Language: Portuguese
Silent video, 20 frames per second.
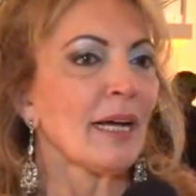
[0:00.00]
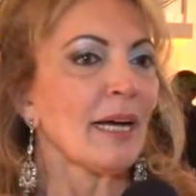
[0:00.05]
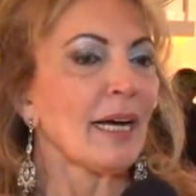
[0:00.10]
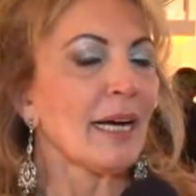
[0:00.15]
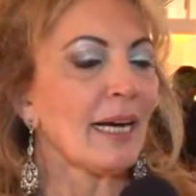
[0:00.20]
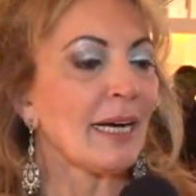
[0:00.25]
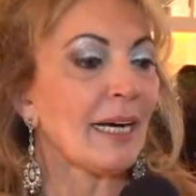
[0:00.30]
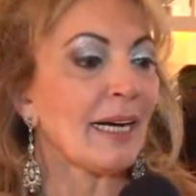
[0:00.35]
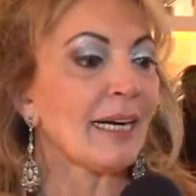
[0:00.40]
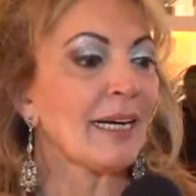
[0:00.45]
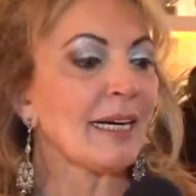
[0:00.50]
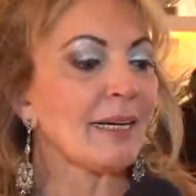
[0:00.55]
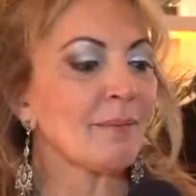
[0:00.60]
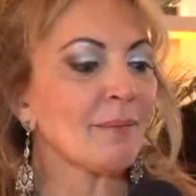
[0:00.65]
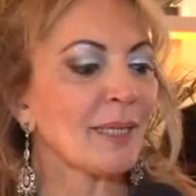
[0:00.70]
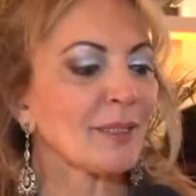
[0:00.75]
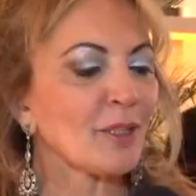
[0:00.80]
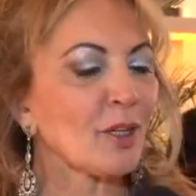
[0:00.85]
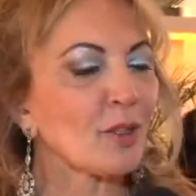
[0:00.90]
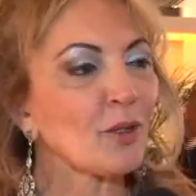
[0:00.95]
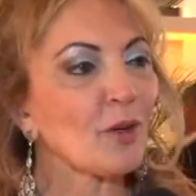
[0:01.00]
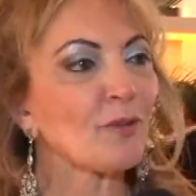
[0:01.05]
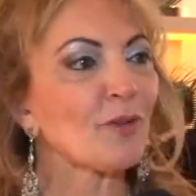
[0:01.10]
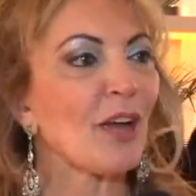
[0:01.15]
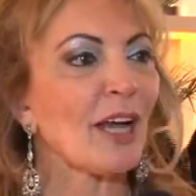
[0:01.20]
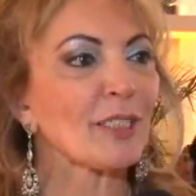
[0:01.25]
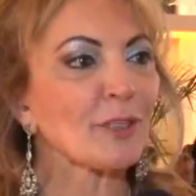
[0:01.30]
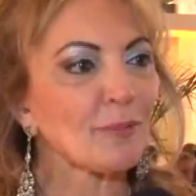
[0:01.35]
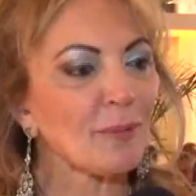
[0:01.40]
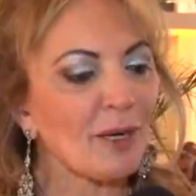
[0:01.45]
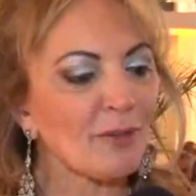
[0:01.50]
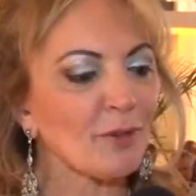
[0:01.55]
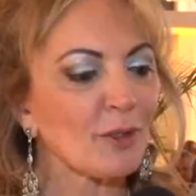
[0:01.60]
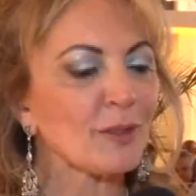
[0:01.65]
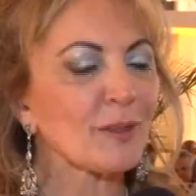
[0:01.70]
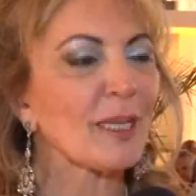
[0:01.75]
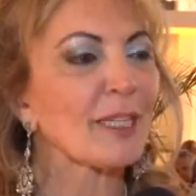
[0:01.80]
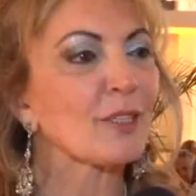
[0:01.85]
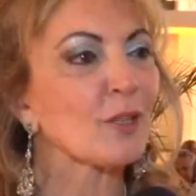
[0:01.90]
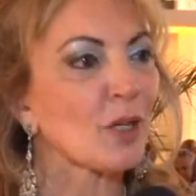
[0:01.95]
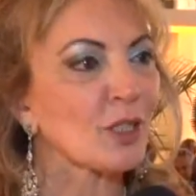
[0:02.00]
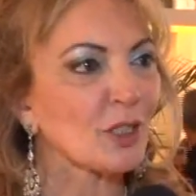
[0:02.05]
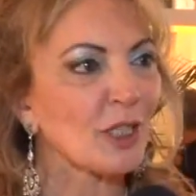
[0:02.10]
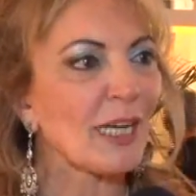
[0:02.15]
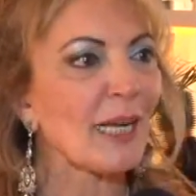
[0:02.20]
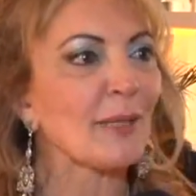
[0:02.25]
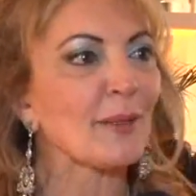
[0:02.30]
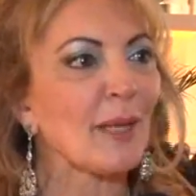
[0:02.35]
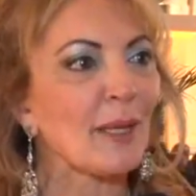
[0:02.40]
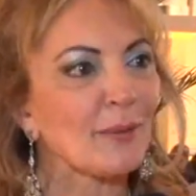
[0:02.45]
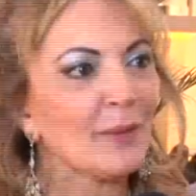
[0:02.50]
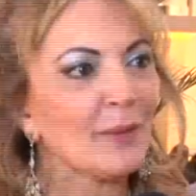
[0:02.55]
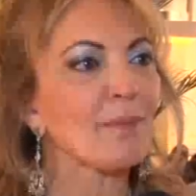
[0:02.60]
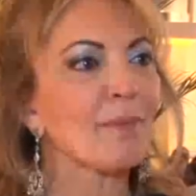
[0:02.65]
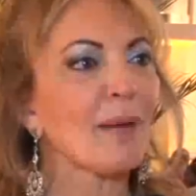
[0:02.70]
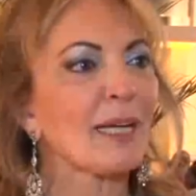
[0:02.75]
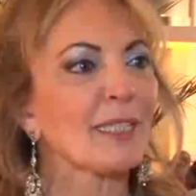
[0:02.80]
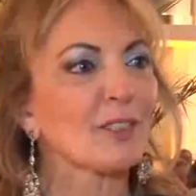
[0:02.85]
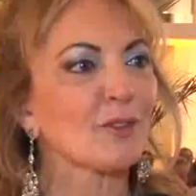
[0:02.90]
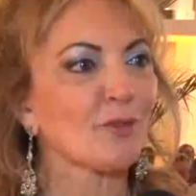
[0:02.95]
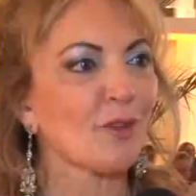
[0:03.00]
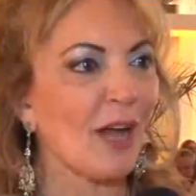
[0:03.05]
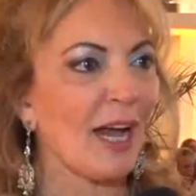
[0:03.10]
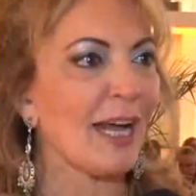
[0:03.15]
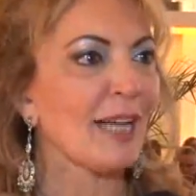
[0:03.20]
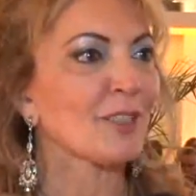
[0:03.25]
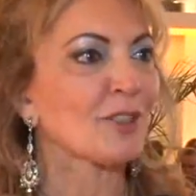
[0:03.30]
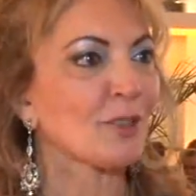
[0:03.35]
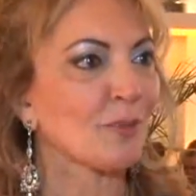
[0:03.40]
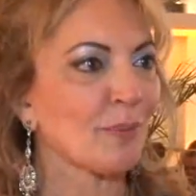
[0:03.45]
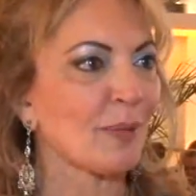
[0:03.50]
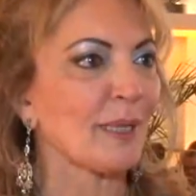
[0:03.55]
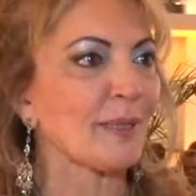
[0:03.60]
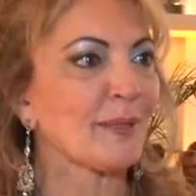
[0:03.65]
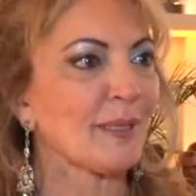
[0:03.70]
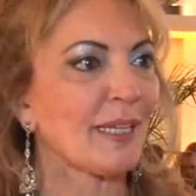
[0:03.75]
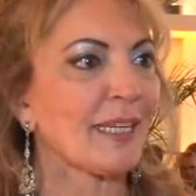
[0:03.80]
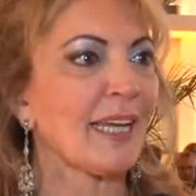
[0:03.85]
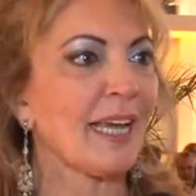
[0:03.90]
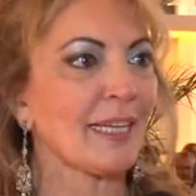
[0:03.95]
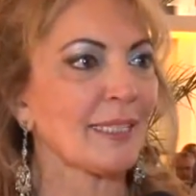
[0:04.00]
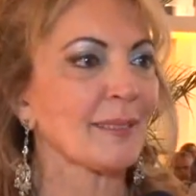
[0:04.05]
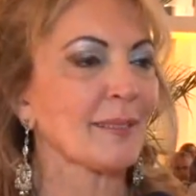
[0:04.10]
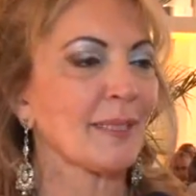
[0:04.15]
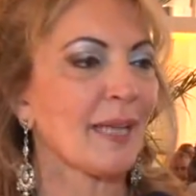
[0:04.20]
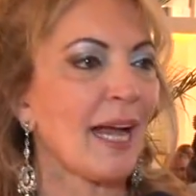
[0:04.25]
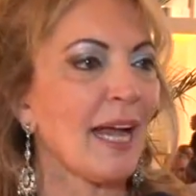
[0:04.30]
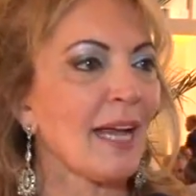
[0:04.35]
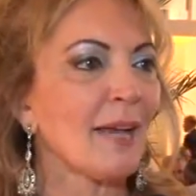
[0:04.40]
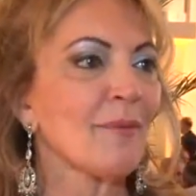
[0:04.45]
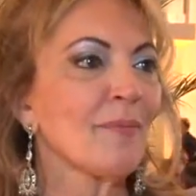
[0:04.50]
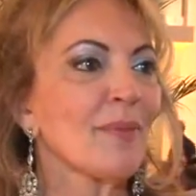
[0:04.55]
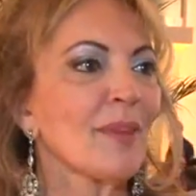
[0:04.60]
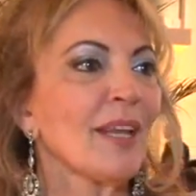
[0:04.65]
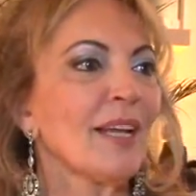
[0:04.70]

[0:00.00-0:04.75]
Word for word: Uh, mas eu confesso para você que hoje ela está mais fácil para se realizar